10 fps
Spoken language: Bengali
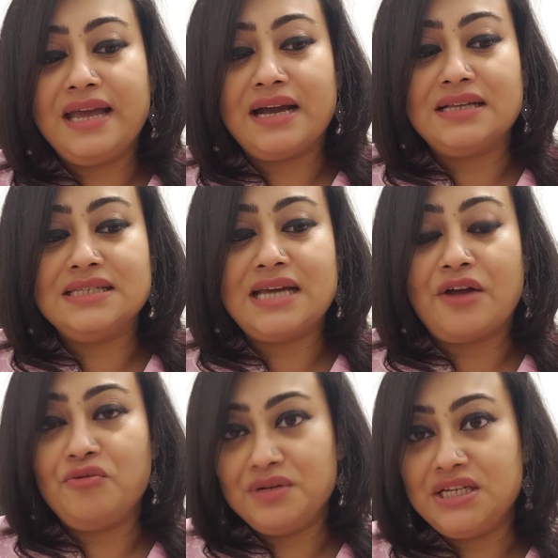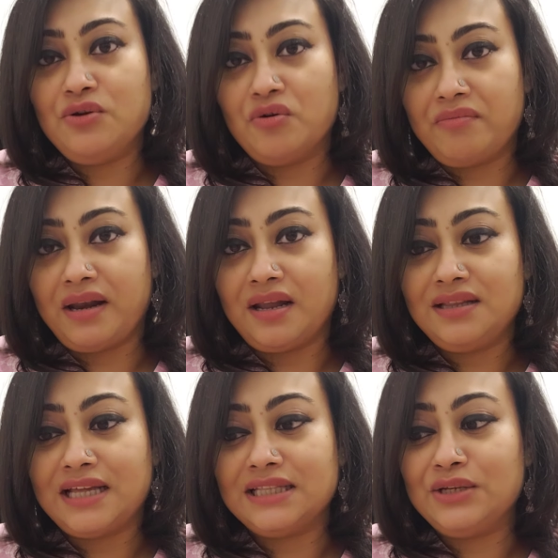এই কাজটি আরও বেশি করবেন না
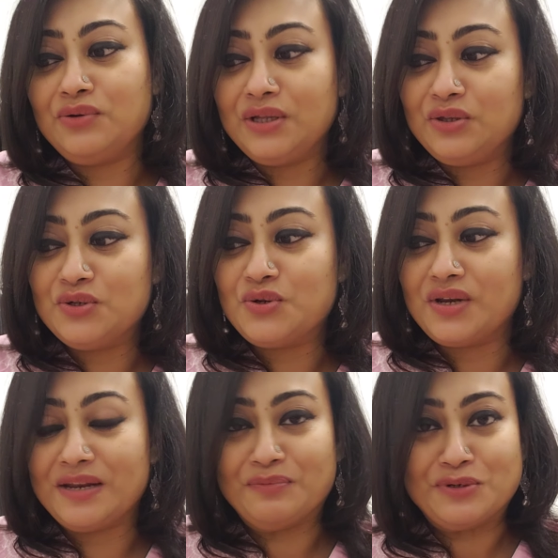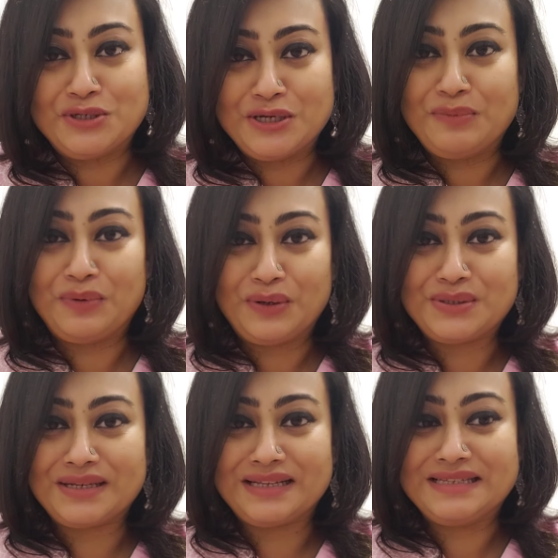তাদেরও কিন্তু শরীরে পুষ্টির
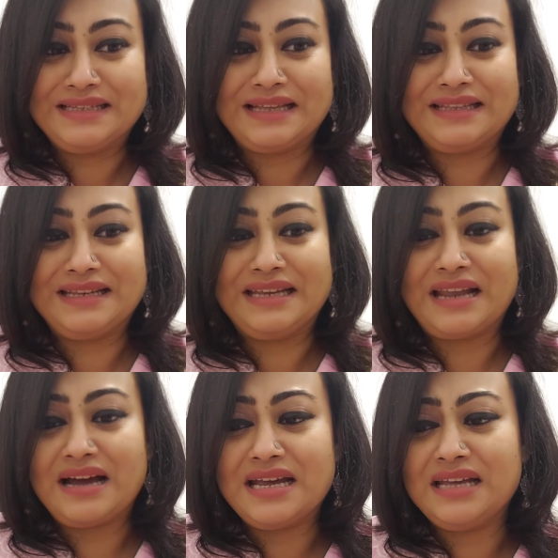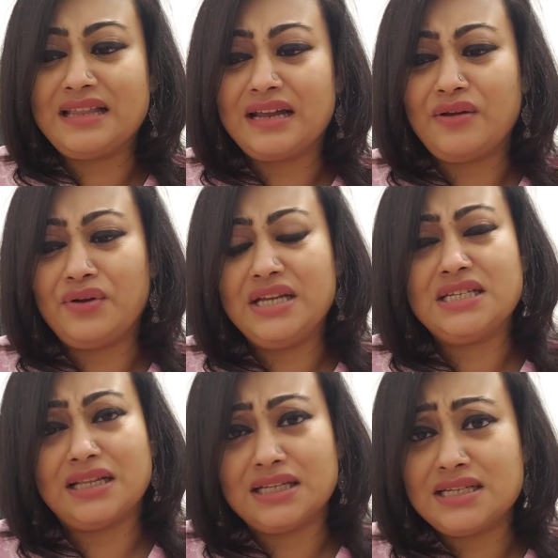প্রয়োজন আছে তাদেরকে না খেয়ে থাকলে অনেক
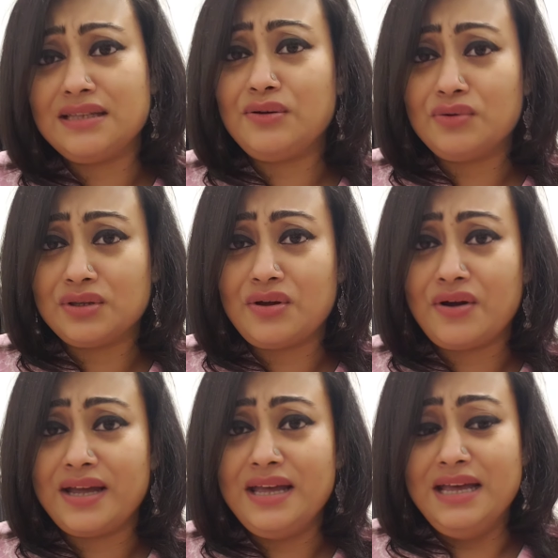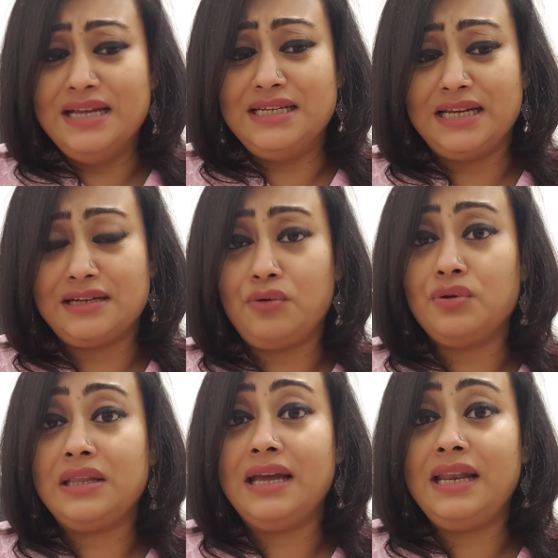সাদাসাদি করতে হয় হয় সেটা
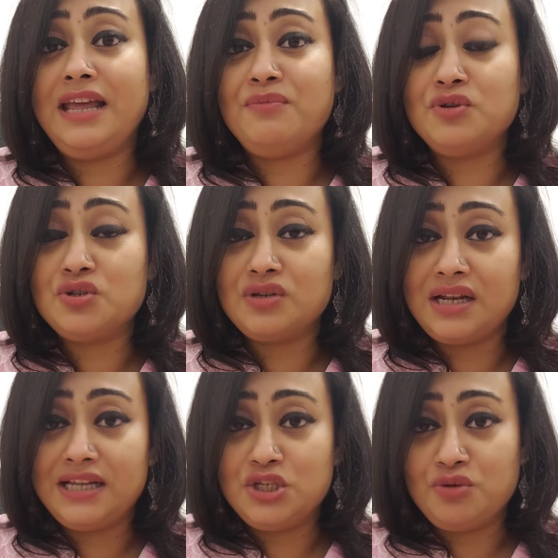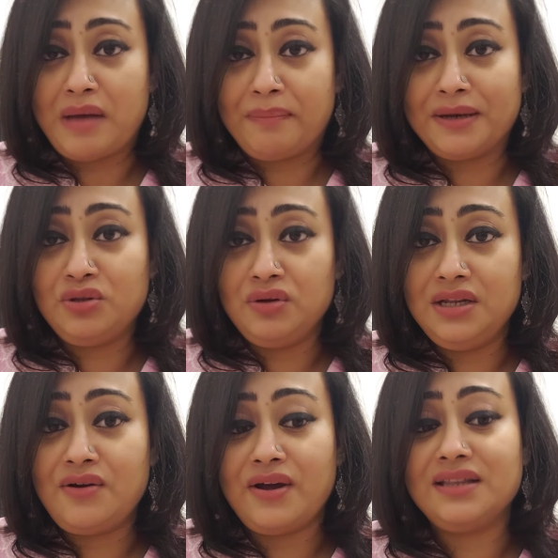করতে গেলে ইমোশনাল কিছু ব্যাপার
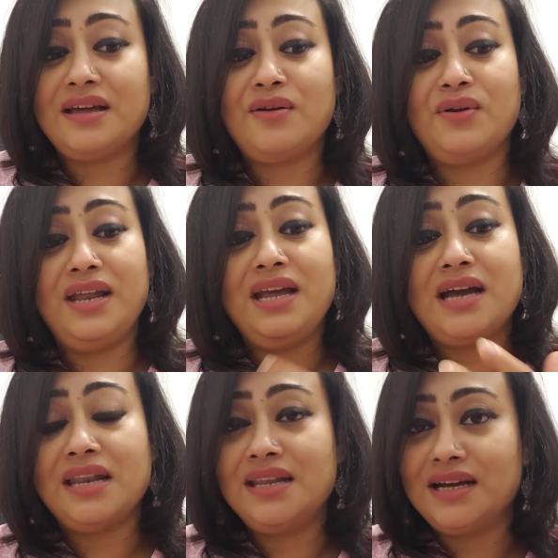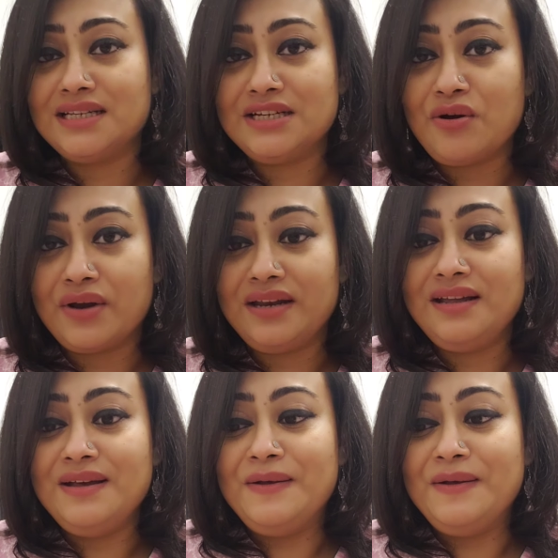তৈরি হয় তারা অনেক কান্নাকাটি করেন